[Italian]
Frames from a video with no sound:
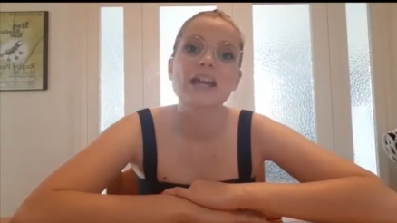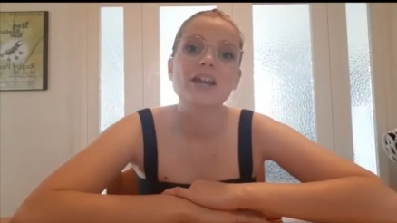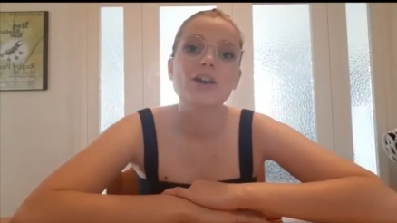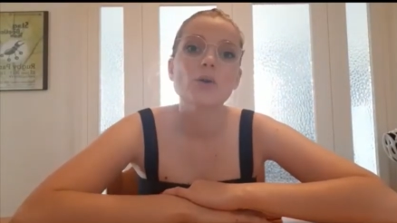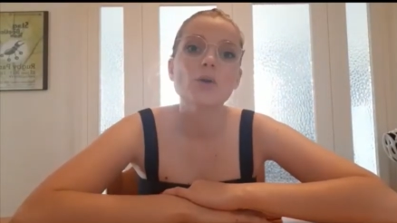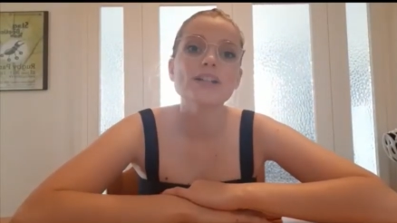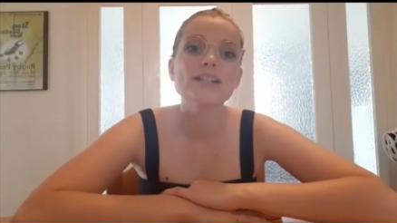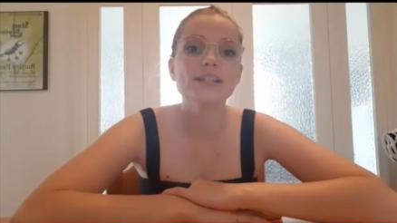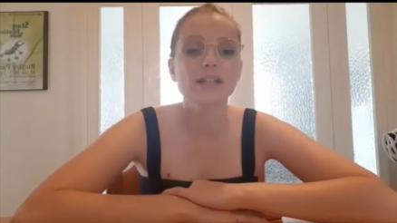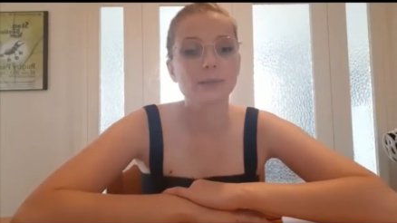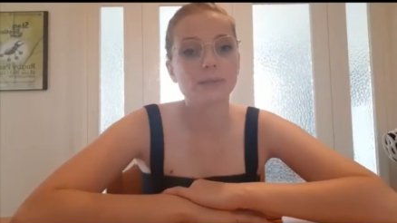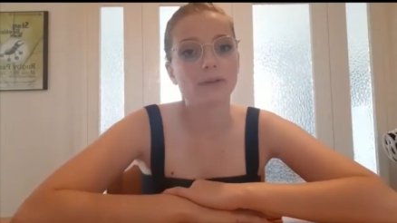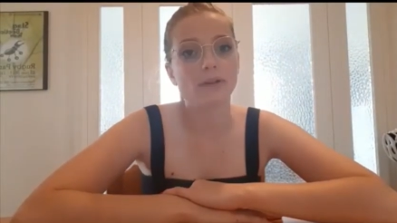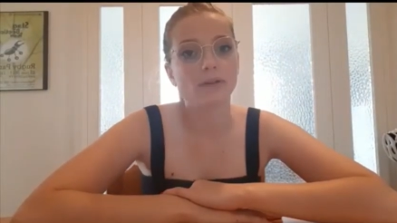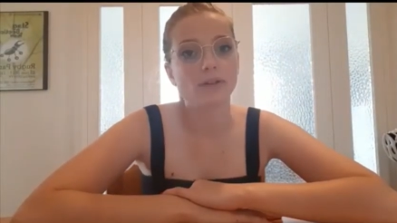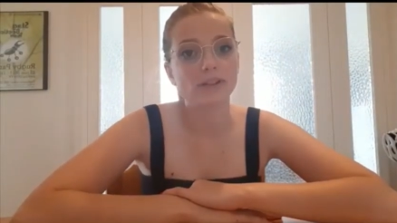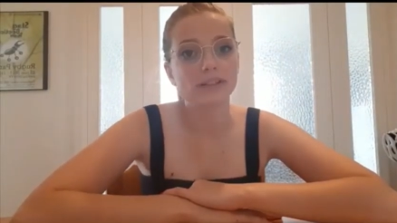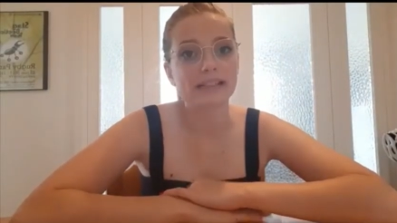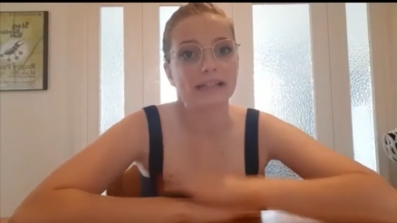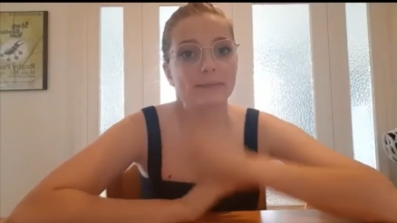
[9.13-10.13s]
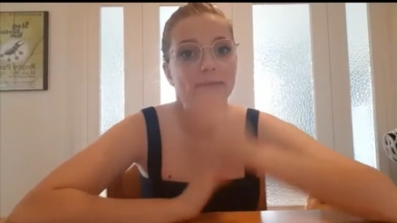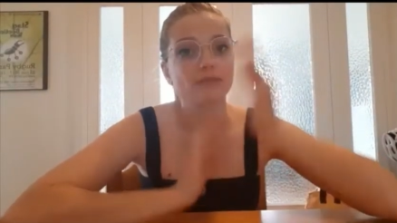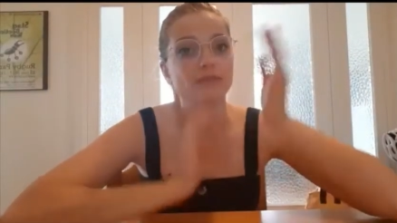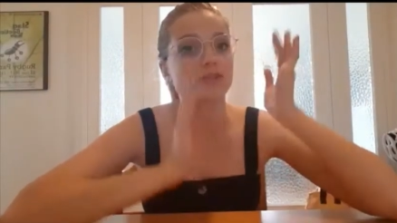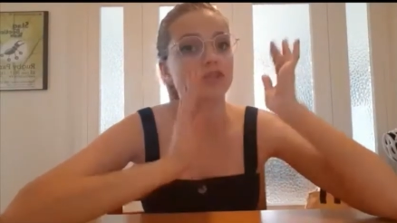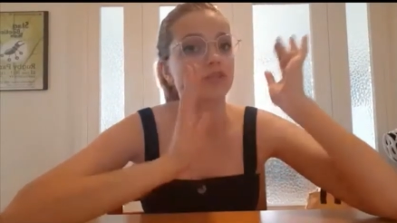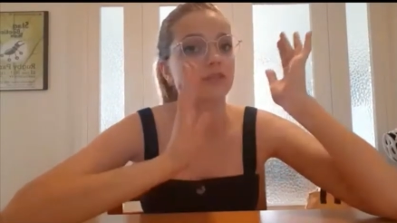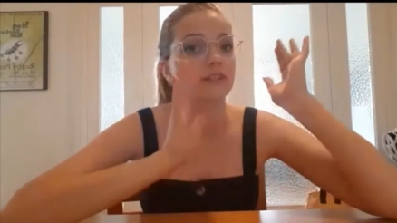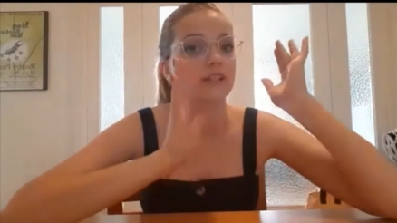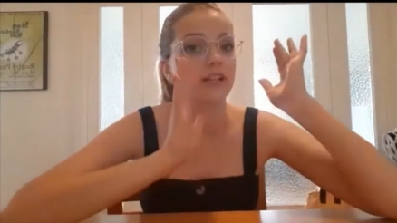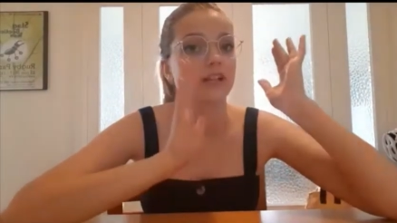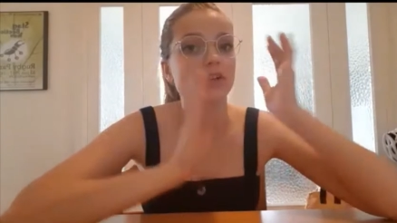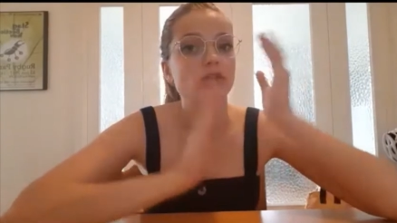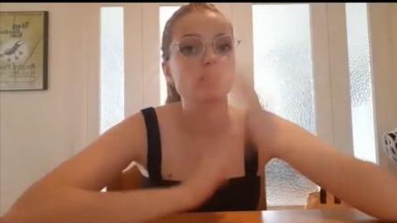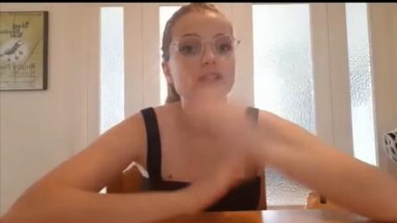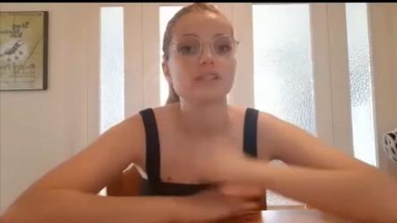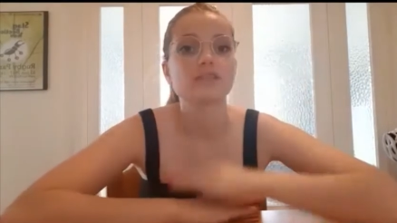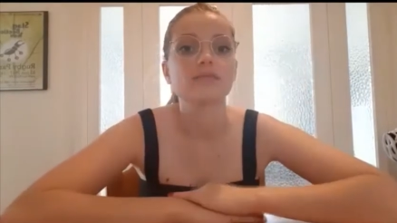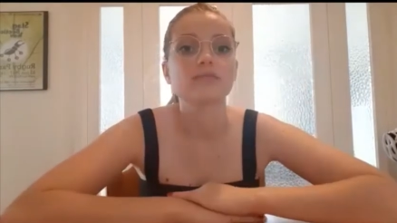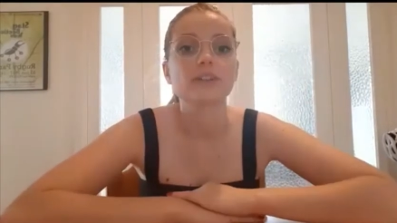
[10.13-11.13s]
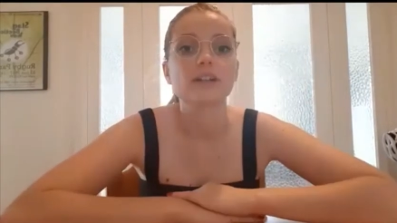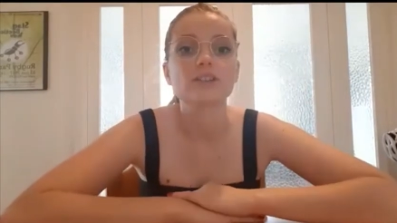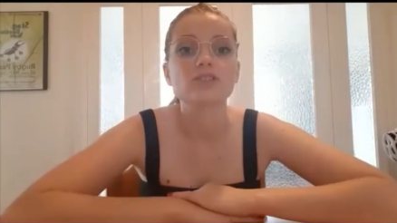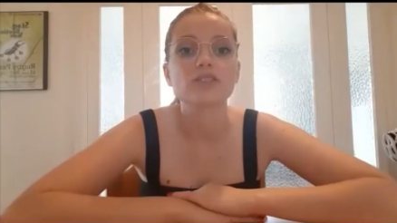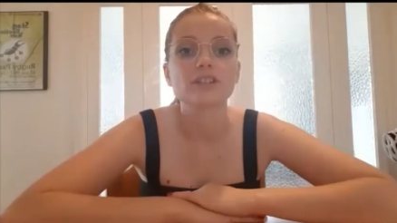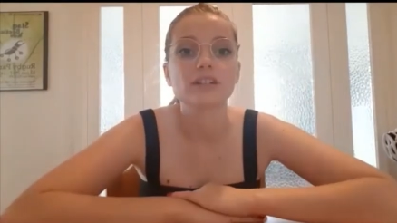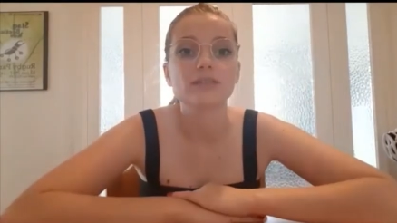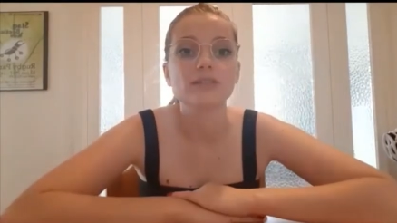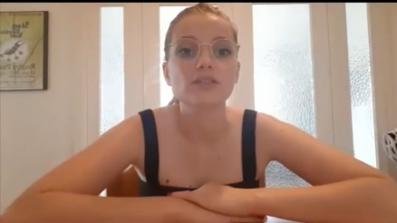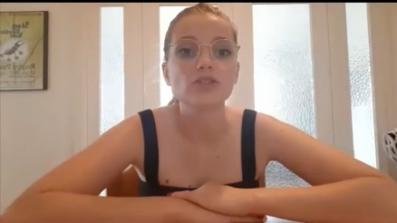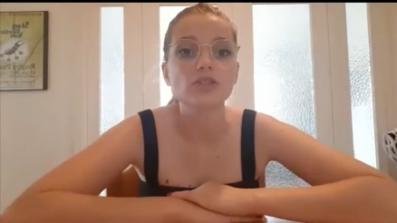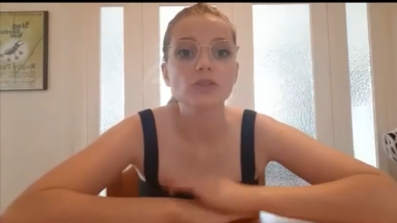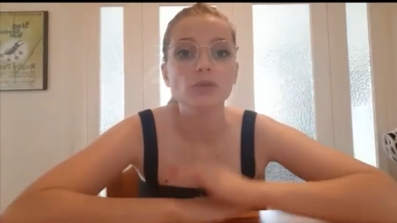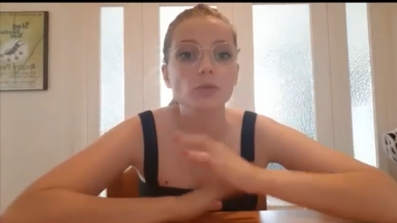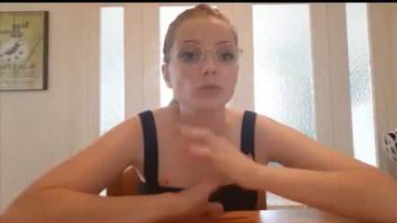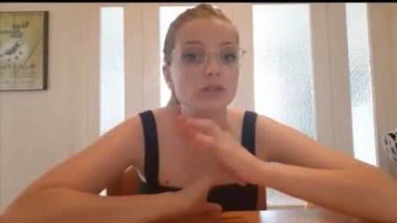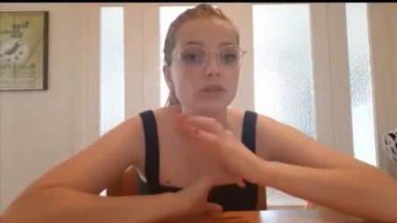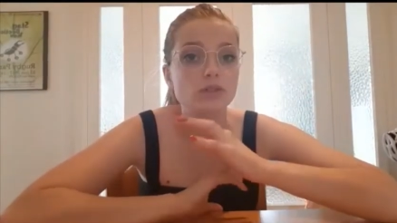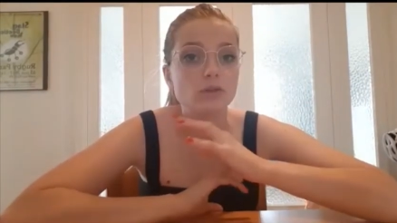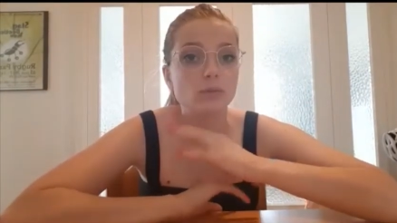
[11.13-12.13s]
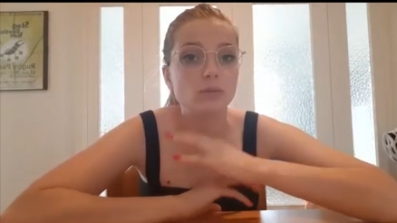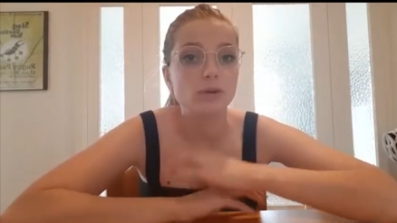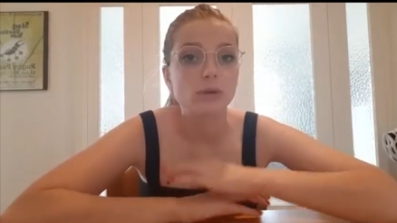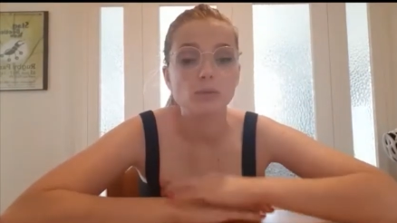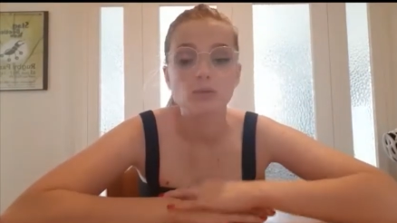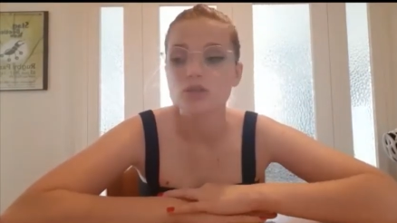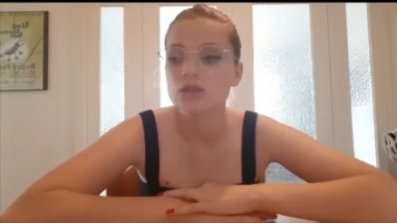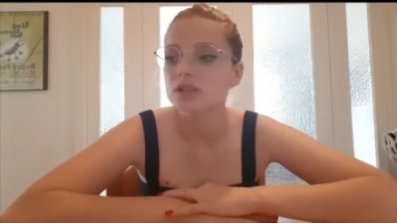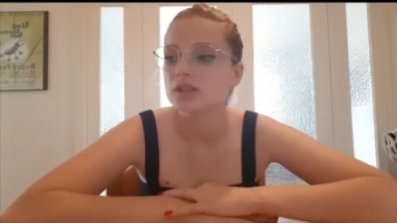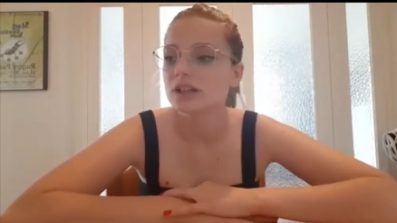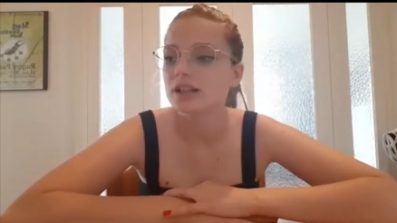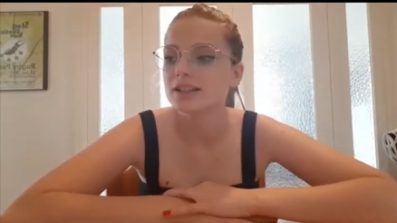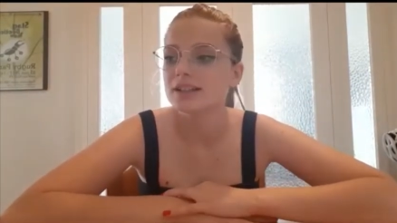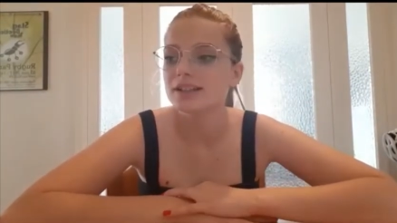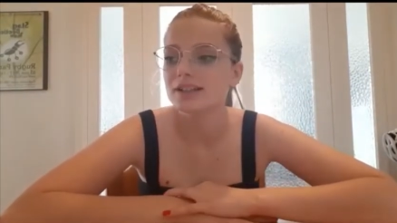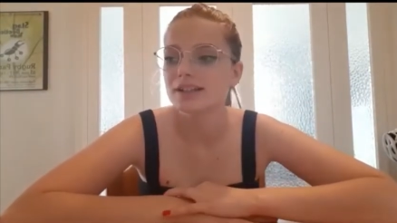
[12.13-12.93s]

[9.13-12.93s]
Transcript: Questa è la prima volta che vi faccio vedere così in faccia da vicino, quindi sono un po' emozionata.